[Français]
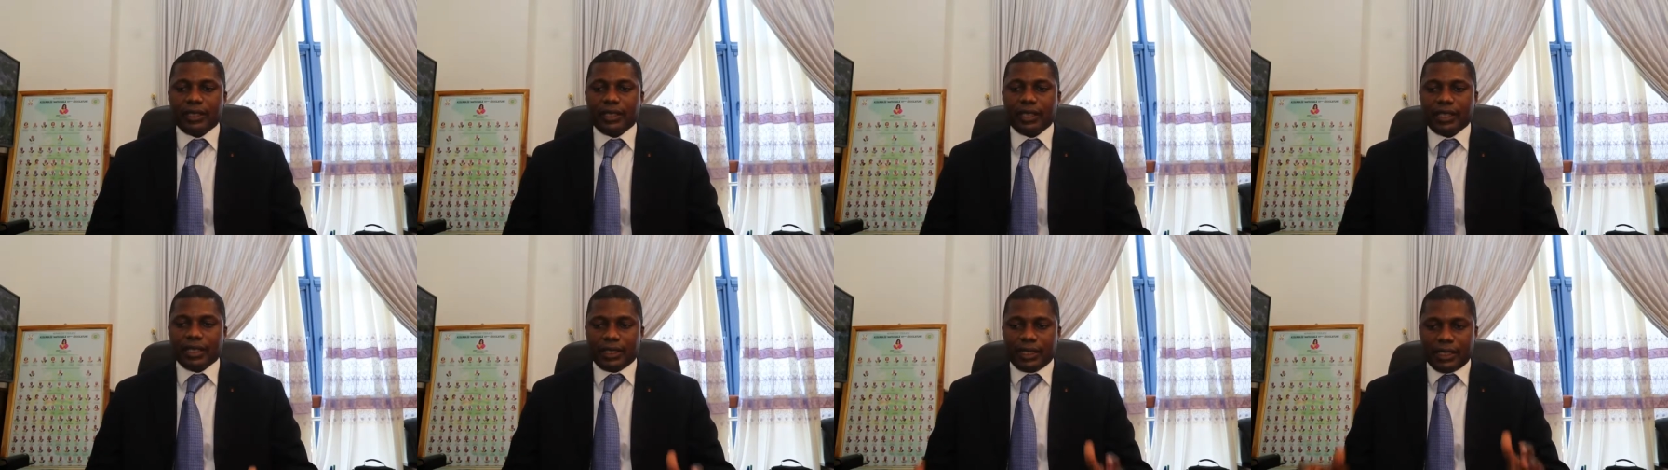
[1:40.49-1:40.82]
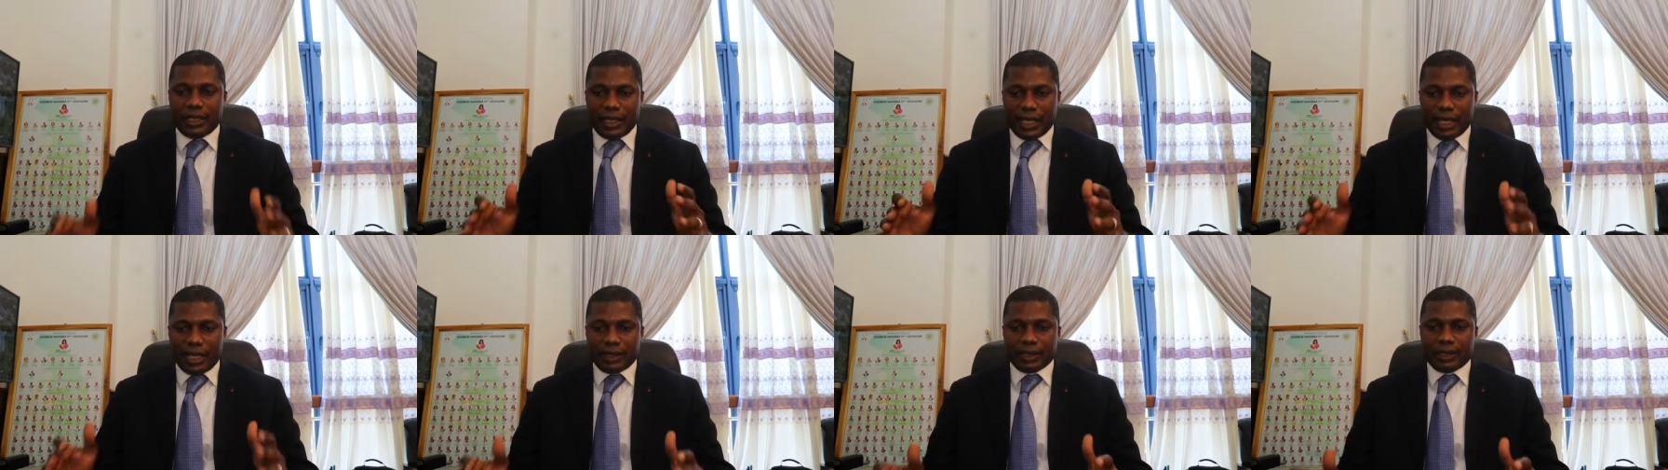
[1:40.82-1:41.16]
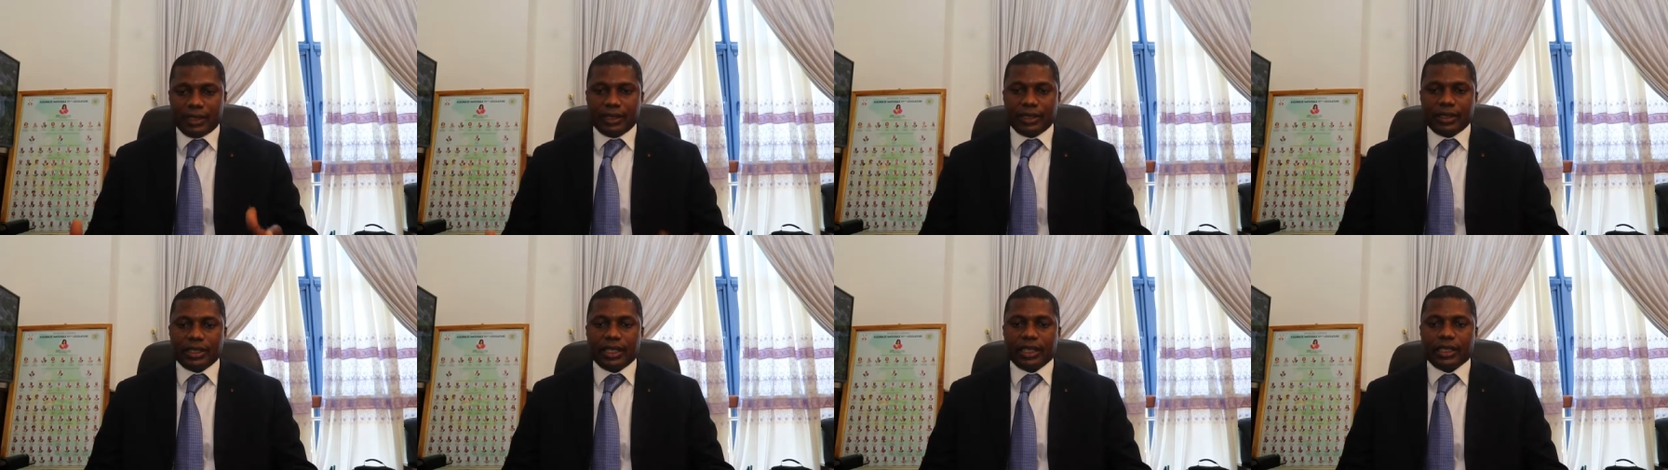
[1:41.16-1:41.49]
et qui acte
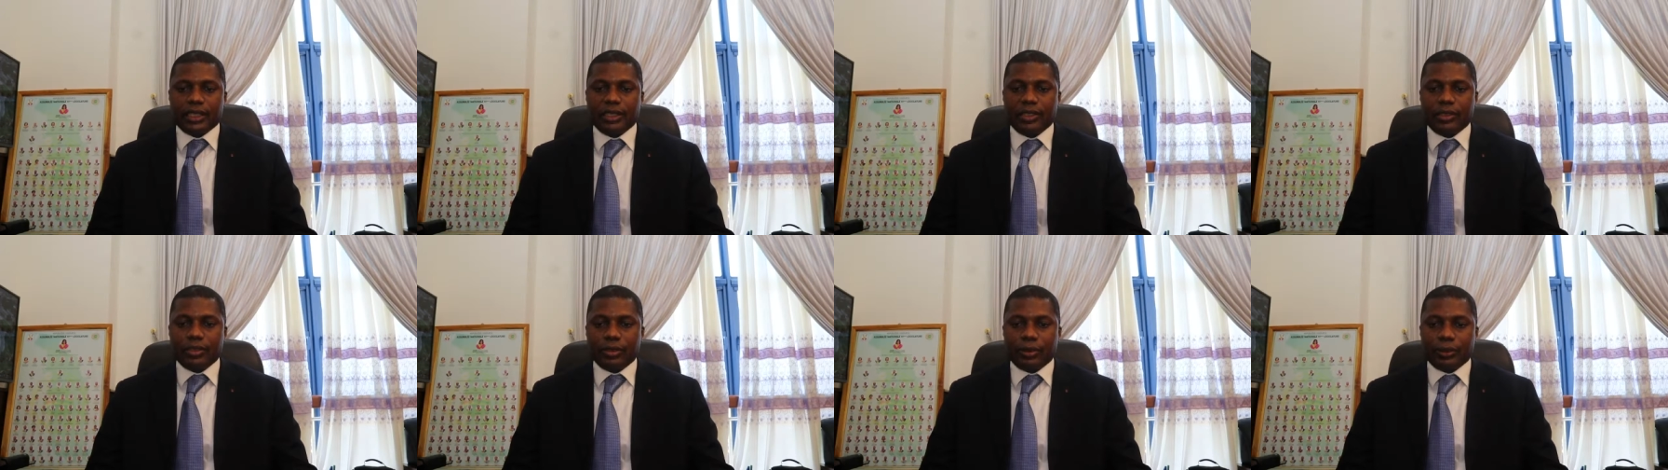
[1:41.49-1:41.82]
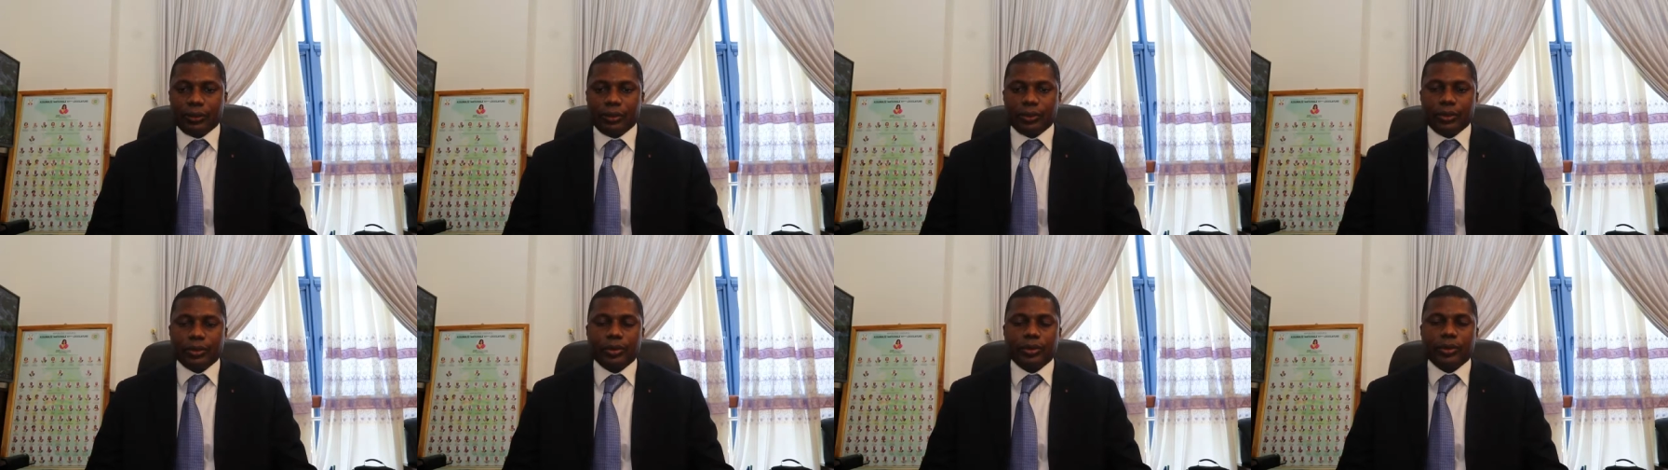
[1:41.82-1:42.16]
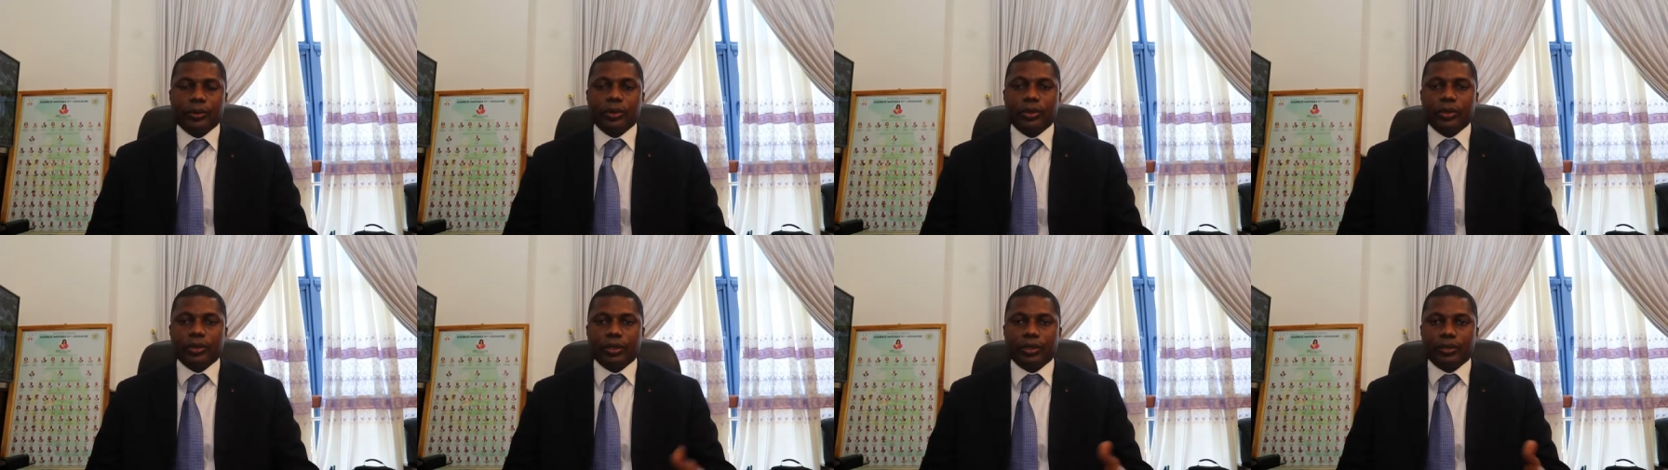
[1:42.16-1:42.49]
un certain nombre de
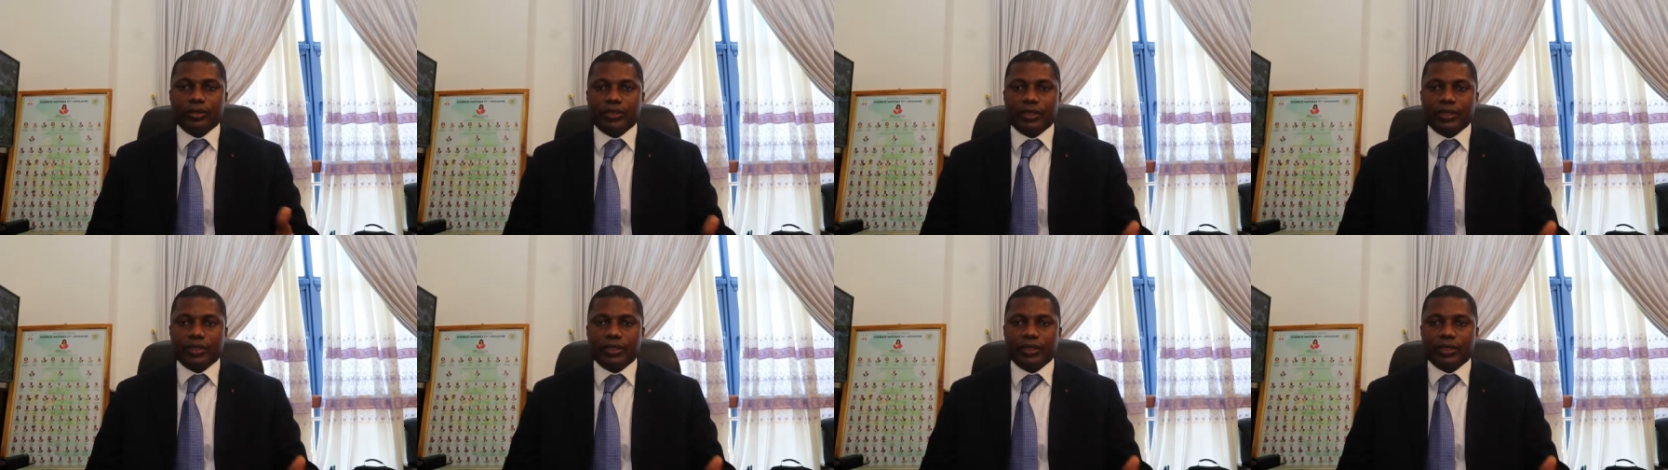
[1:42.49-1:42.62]
mesures